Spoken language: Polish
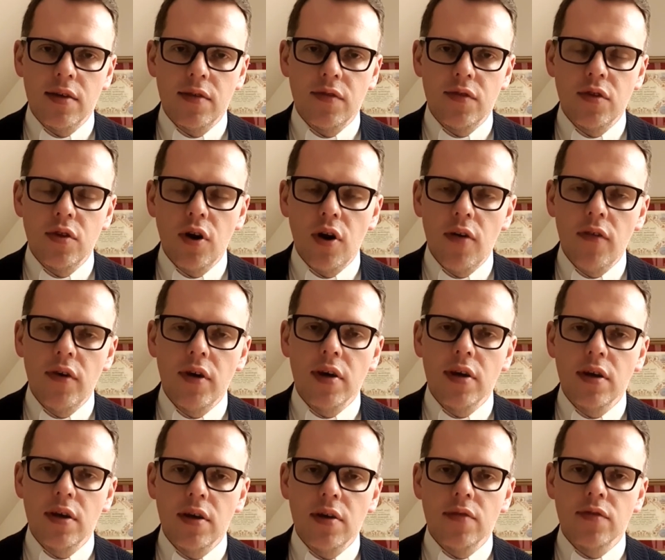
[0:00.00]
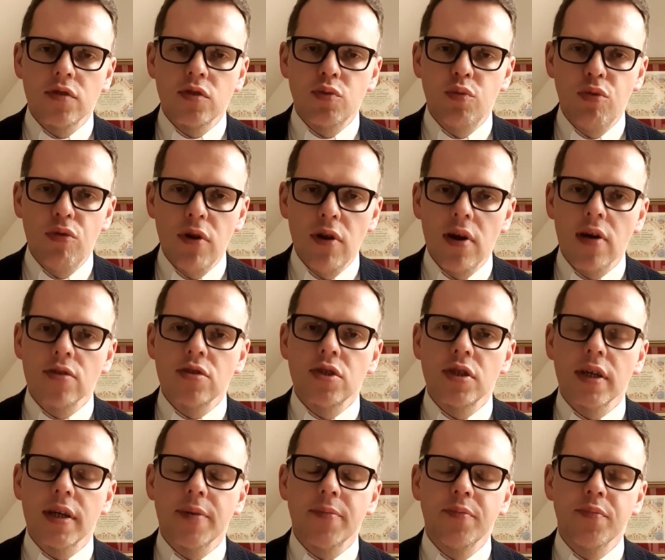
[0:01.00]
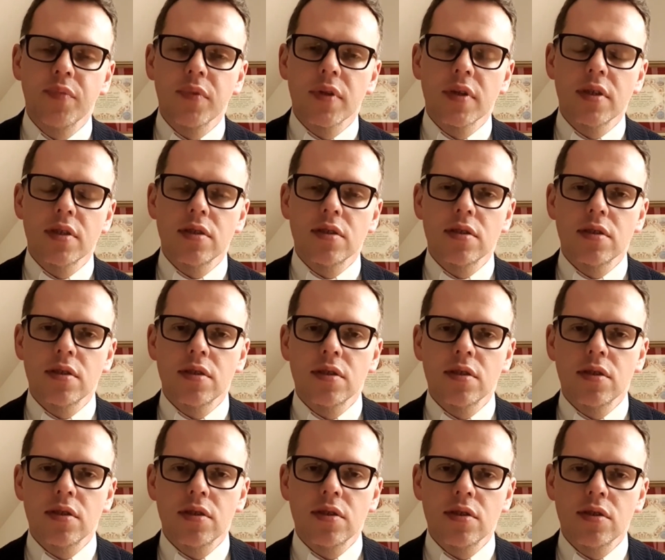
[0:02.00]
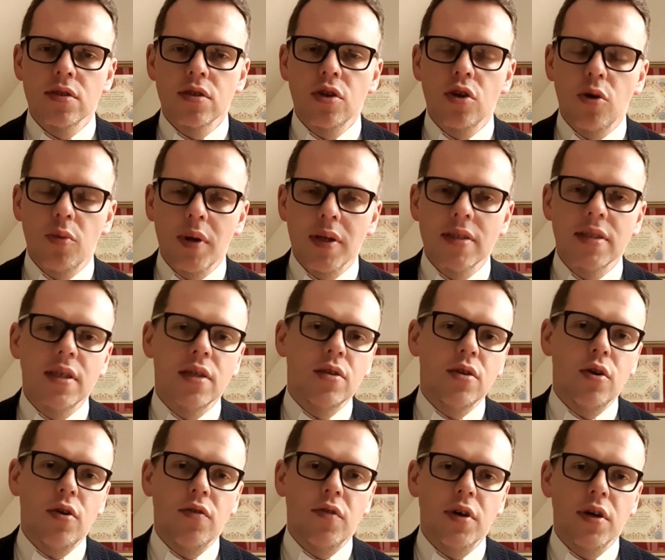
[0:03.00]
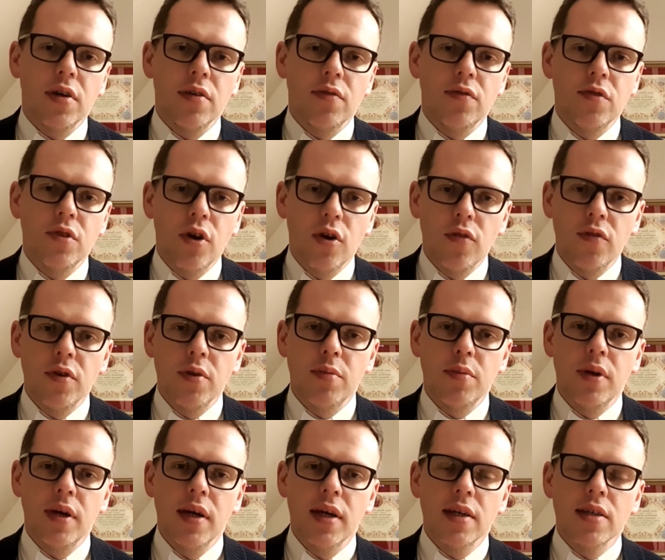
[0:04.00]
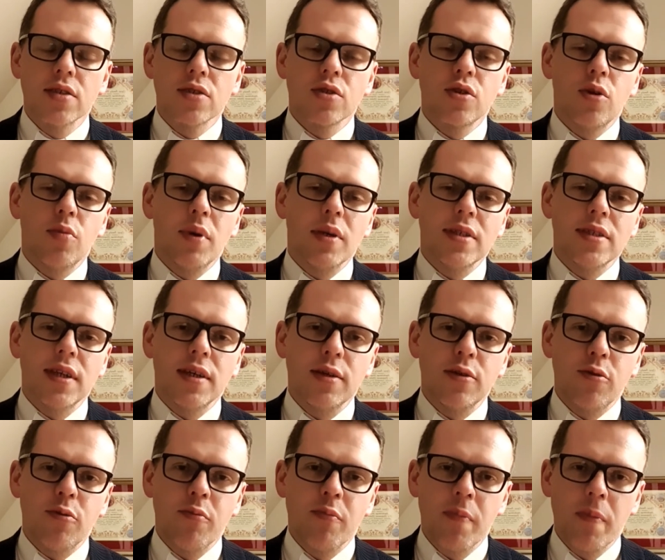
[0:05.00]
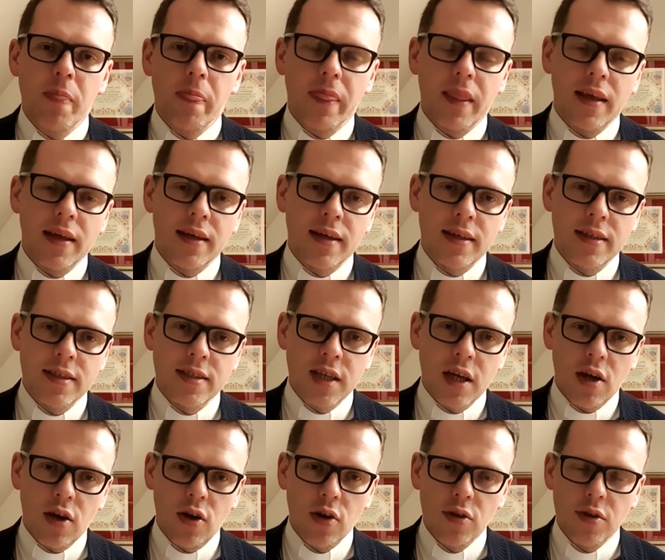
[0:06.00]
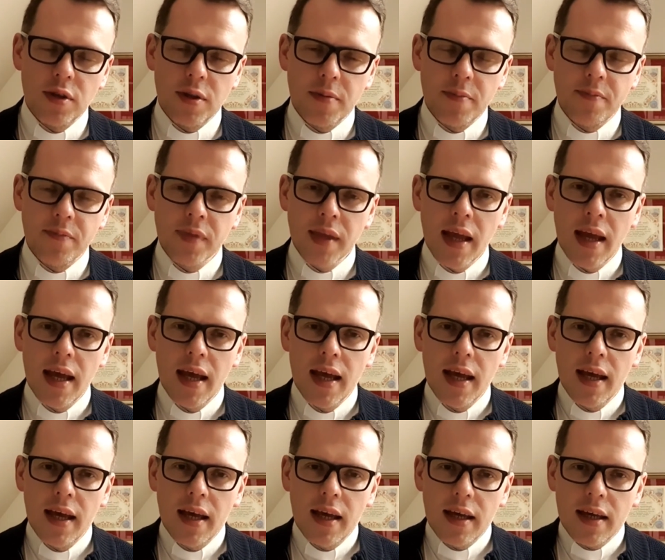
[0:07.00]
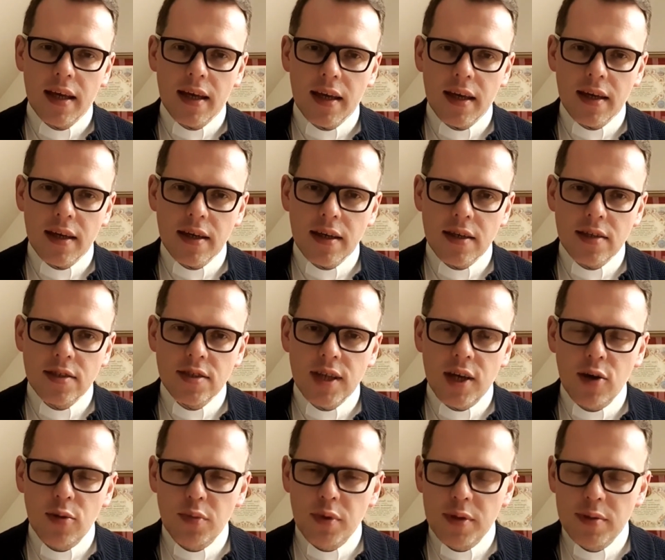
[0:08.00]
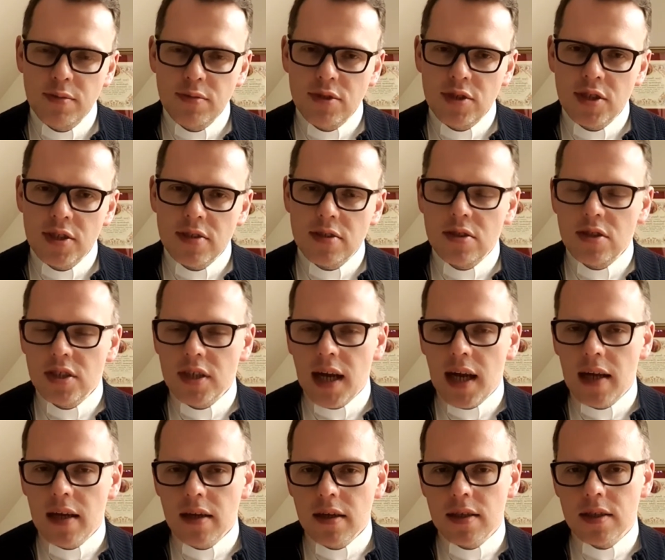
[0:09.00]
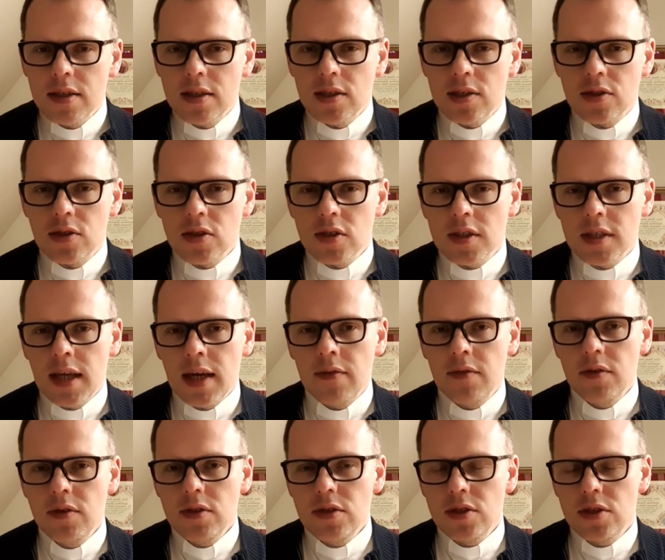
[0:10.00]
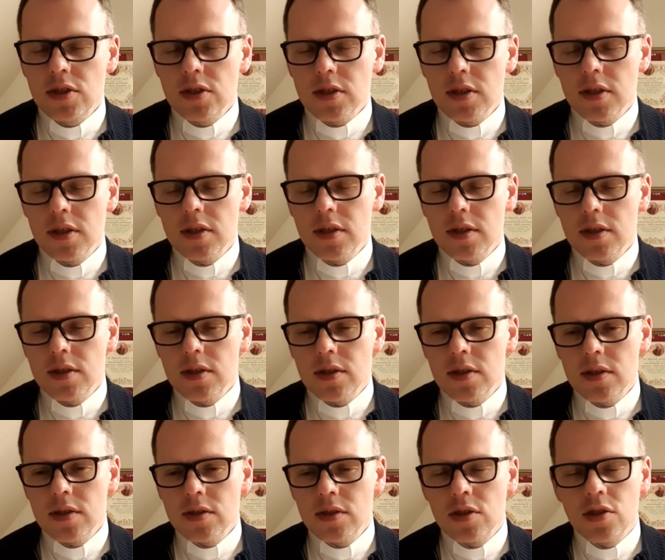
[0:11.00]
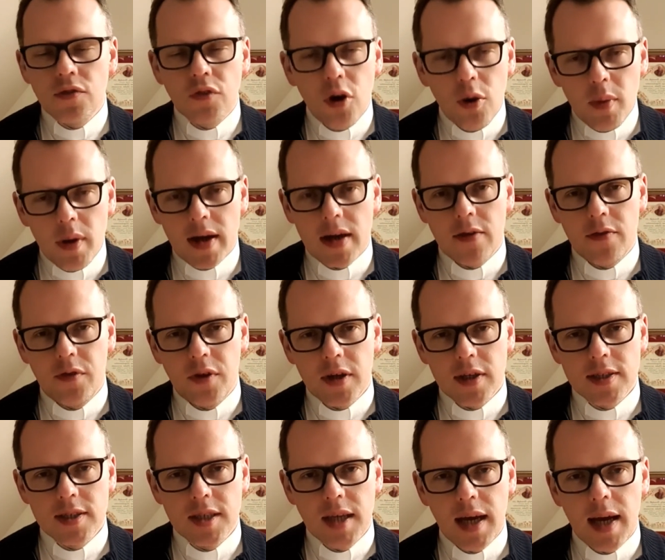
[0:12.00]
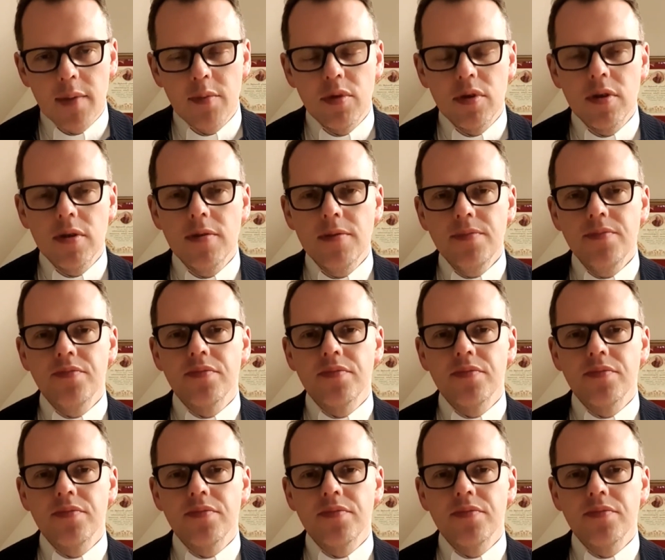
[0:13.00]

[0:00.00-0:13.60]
w nowej wspólnocie z, zgromadzeniowej w nowym zgromadzeniu e, zakonnym. Chciałbym Cię dzisiaj e, zostawić e, z dwoma refleksjami,